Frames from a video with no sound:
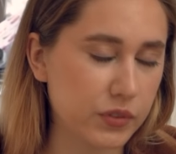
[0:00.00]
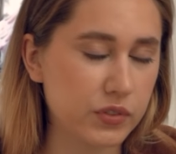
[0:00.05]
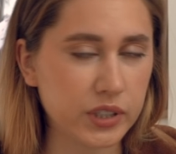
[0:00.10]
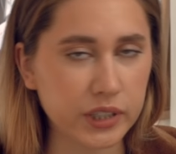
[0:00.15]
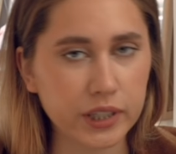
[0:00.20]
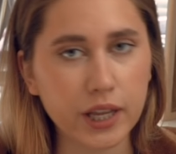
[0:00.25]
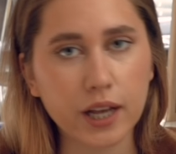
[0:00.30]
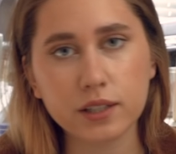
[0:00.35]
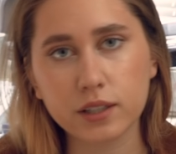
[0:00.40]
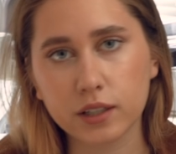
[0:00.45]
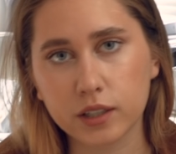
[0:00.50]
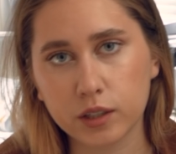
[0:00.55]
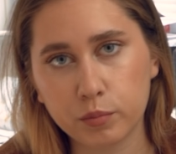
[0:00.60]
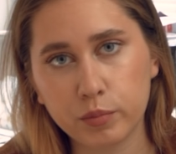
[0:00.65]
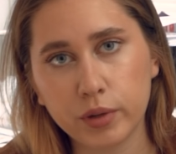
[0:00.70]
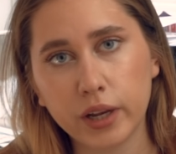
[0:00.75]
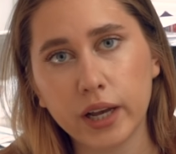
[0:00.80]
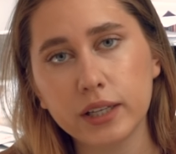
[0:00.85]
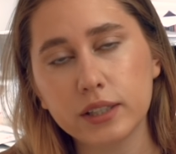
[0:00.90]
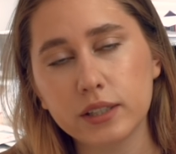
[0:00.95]
Всегда
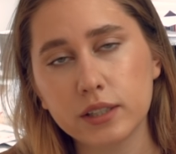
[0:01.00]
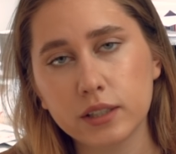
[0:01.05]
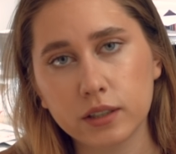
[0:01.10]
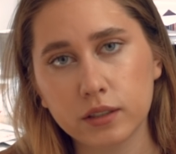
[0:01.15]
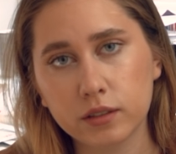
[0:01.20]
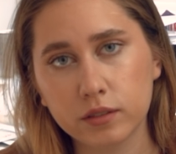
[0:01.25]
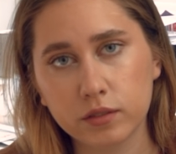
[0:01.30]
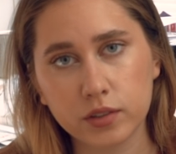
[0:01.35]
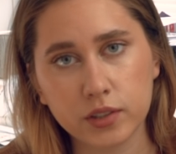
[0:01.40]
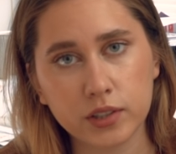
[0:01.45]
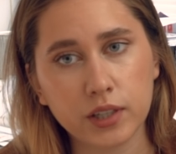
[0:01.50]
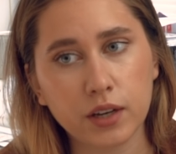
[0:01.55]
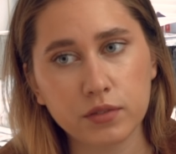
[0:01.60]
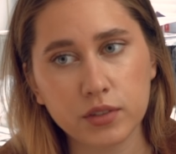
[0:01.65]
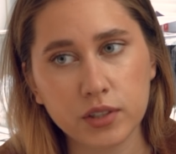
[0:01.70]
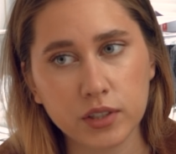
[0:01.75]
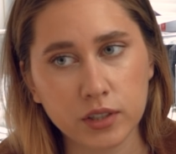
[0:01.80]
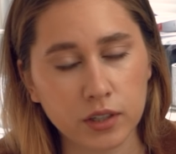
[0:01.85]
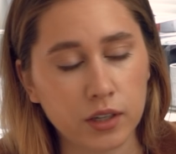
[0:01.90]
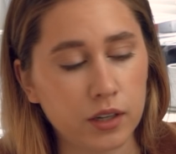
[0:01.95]
закрепляйте,
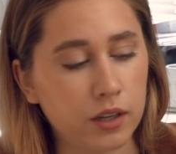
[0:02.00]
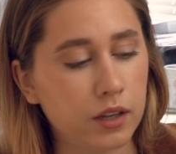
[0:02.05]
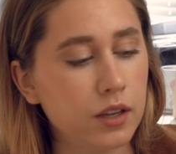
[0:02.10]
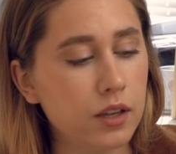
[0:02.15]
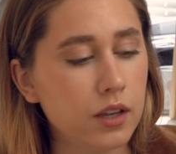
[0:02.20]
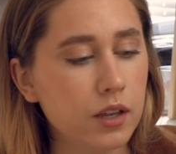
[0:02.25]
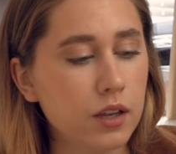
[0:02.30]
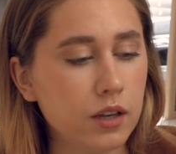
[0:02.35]
ставьте на